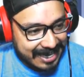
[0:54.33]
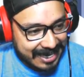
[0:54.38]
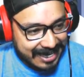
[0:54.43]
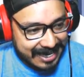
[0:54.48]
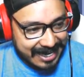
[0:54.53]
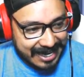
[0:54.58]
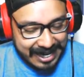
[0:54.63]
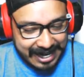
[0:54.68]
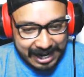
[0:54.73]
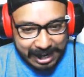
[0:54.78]

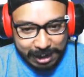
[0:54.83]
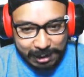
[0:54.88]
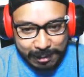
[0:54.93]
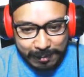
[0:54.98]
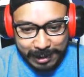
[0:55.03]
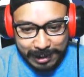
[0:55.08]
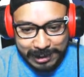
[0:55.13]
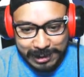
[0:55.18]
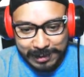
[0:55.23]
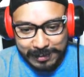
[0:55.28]
qué
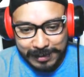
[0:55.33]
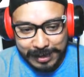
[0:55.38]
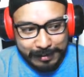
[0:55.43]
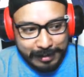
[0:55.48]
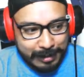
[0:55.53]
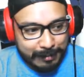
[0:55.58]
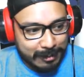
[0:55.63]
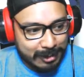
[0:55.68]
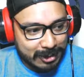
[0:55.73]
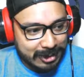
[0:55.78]
número de sobre
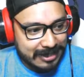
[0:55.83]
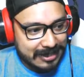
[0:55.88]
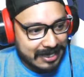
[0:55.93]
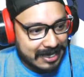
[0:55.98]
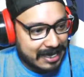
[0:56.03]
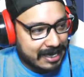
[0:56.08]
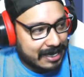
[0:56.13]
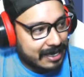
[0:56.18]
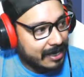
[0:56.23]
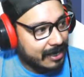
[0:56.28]
abrimos.
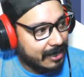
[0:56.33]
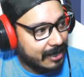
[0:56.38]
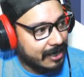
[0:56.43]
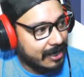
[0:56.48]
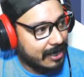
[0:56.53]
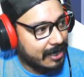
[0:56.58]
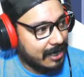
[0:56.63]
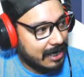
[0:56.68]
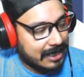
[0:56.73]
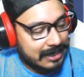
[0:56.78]

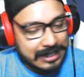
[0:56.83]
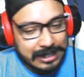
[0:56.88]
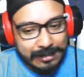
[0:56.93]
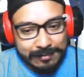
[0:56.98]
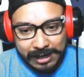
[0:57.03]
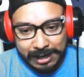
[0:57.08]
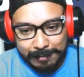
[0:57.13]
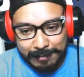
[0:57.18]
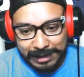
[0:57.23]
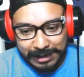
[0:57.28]
Y este
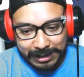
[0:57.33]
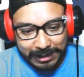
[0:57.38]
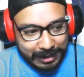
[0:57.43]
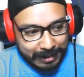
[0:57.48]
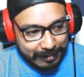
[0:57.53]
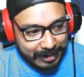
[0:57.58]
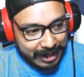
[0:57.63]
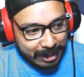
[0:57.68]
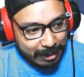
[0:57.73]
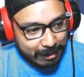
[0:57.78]
fragmento de
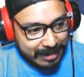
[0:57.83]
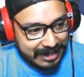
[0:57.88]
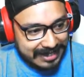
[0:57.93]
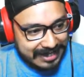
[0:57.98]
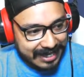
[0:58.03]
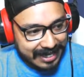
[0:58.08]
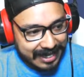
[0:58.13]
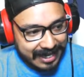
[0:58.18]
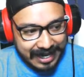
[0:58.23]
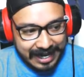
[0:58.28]
video va a
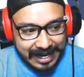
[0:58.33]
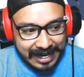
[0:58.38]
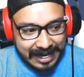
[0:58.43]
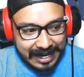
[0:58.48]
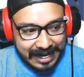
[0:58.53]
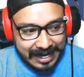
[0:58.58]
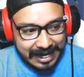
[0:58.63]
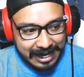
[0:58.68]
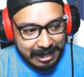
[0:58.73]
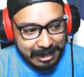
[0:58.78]
estar en el
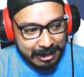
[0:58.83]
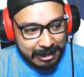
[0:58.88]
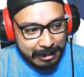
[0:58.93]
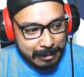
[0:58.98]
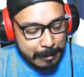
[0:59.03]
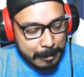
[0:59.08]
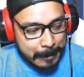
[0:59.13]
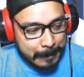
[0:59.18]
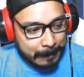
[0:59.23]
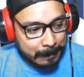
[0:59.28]
canal
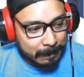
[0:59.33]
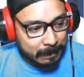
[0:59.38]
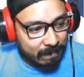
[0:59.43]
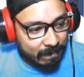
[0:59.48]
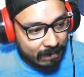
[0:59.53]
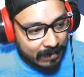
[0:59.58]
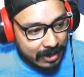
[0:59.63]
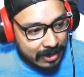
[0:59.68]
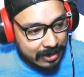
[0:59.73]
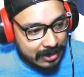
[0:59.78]

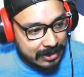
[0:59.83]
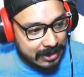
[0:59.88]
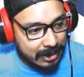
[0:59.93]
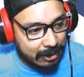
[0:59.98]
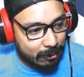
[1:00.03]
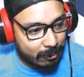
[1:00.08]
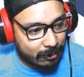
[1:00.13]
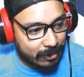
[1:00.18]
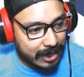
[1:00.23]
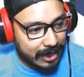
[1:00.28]

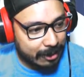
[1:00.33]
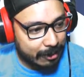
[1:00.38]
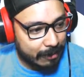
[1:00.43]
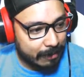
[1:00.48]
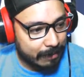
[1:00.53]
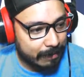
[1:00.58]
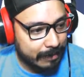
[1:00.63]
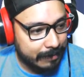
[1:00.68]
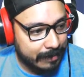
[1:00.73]
secundario. A